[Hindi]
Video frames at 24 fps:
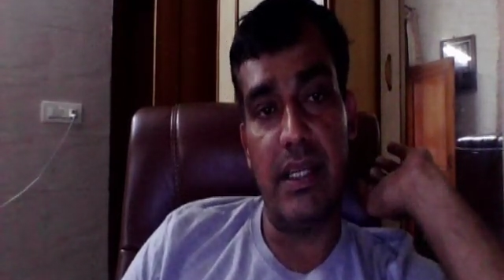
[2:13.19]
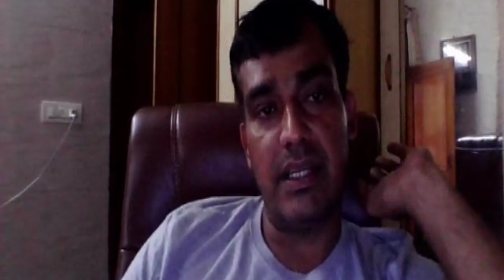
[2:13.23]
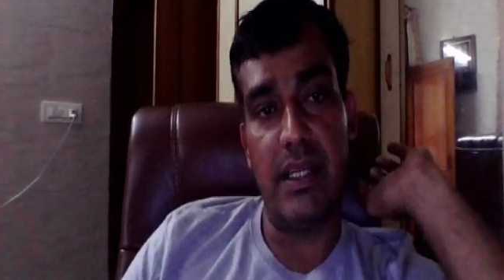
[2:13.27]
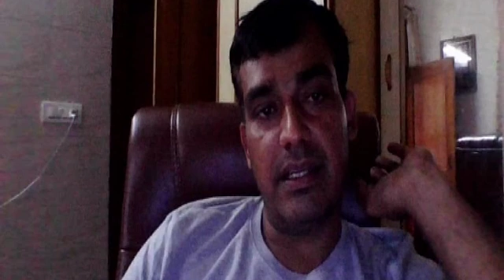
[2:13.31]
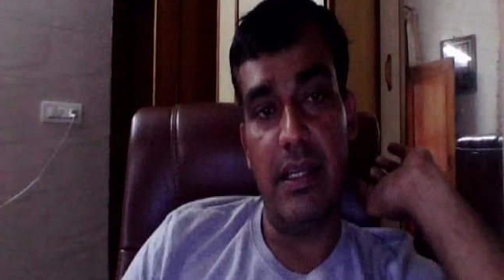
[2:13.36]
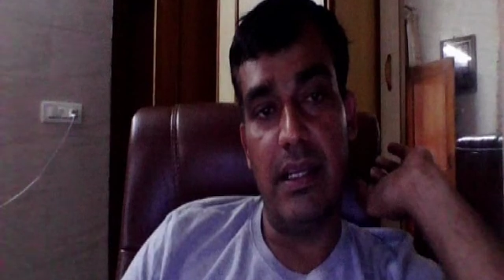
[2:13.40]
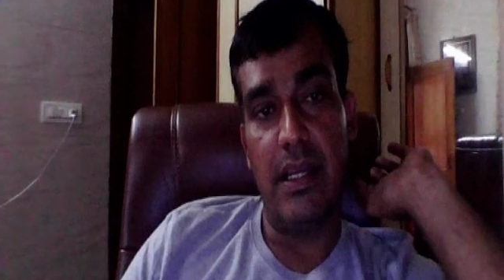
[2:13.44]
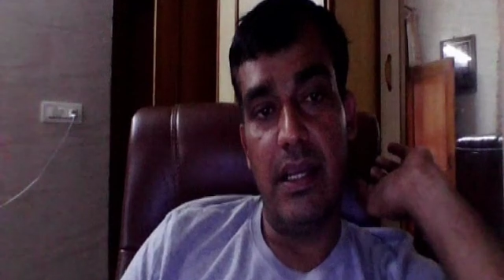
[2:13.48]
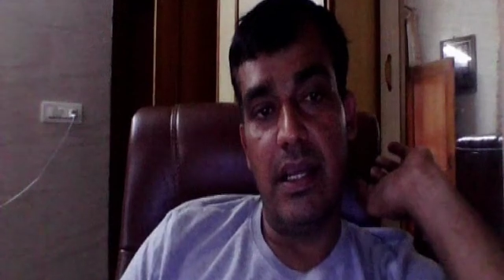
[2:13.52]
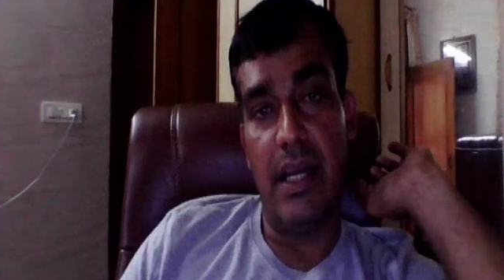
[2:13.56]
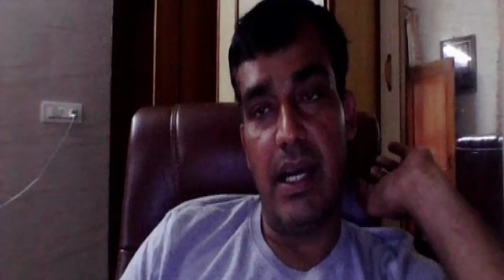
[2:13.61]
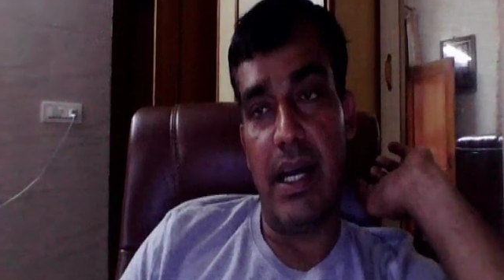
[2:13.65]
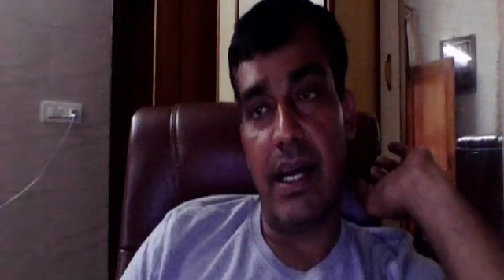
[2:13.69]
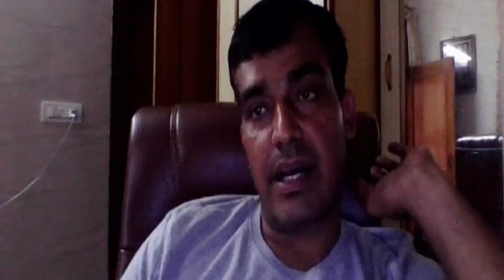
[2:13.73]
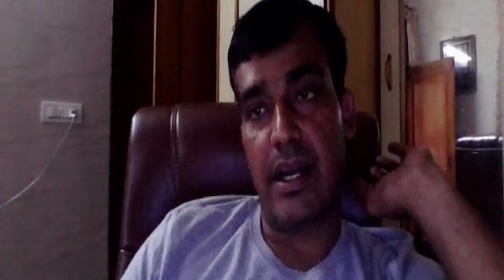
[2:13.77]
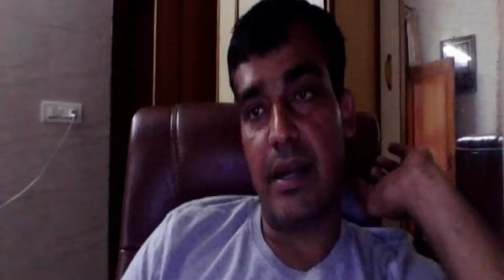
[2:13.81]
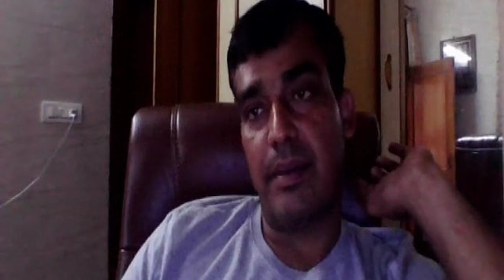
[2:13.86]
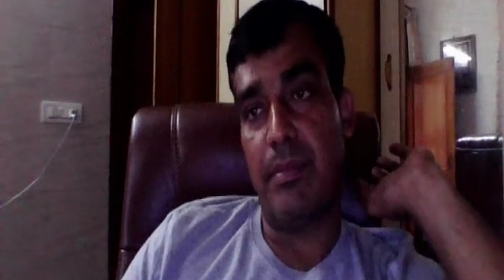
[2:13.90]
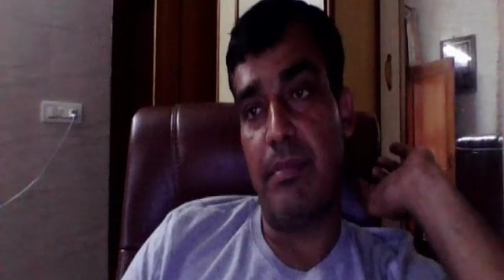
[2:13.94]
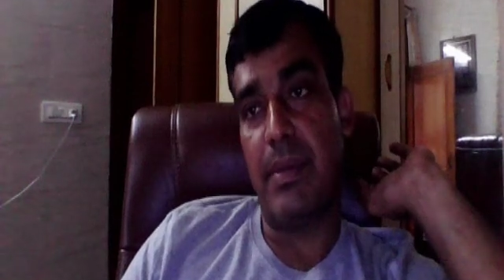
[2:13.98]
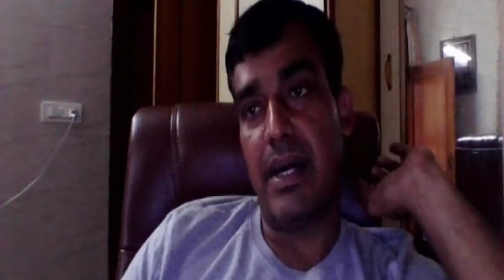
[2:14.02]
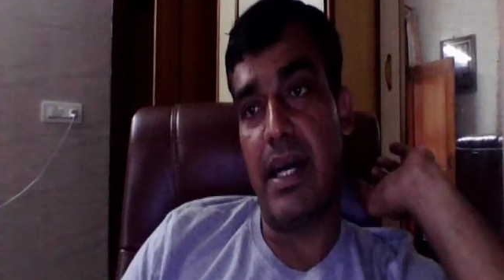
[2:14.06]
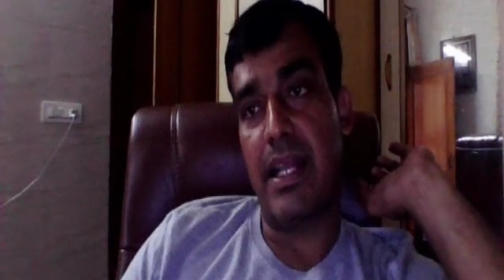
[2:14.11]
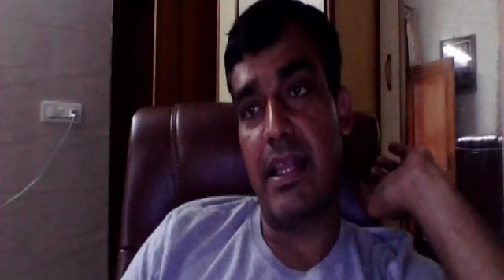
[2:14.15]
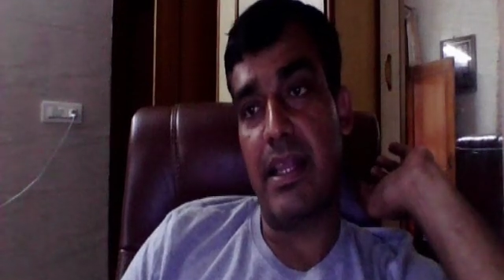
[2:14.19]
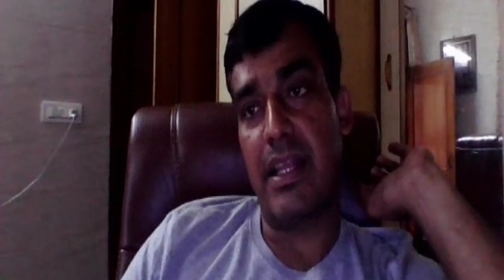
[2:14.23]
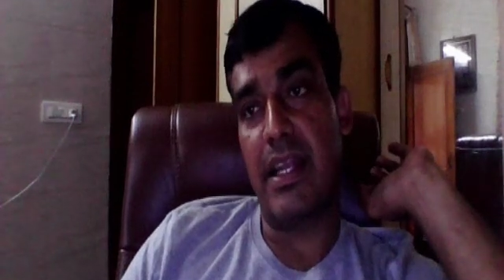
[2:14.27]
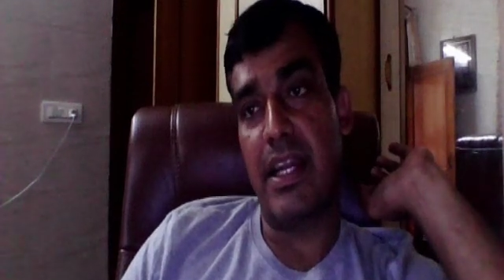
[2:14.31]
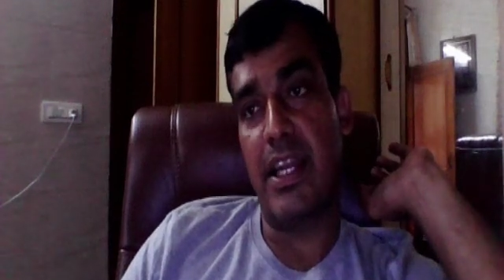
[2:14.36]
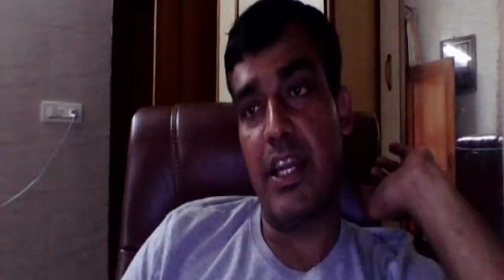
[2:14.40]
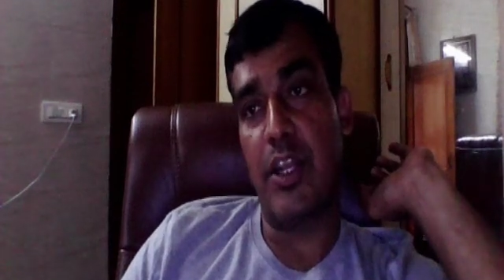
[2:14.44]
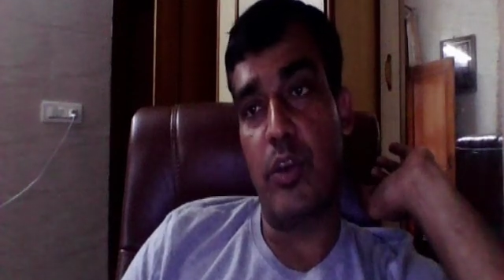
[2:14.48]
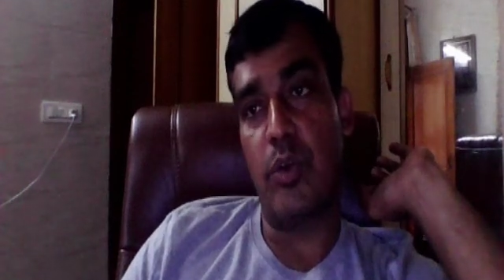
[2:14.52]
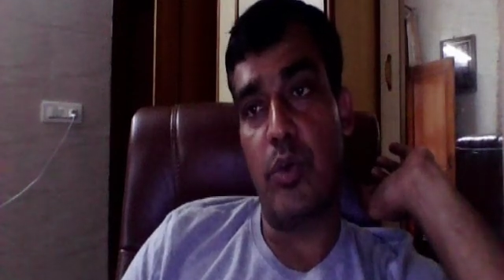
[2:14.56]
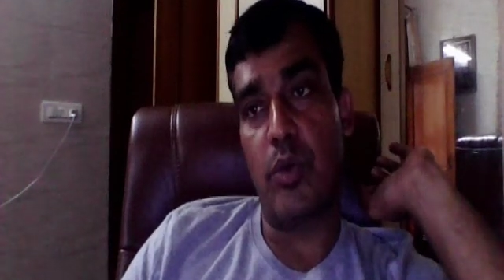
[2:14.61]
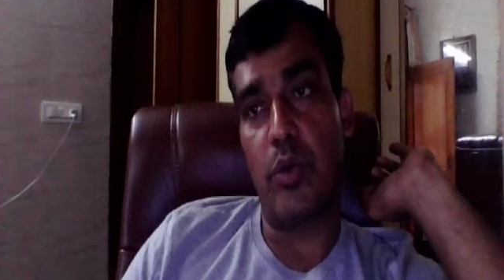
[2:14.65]
से अगर हम बात
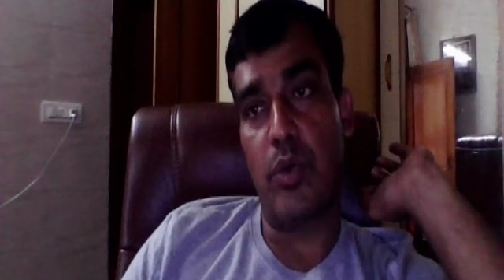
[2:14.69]
करें ये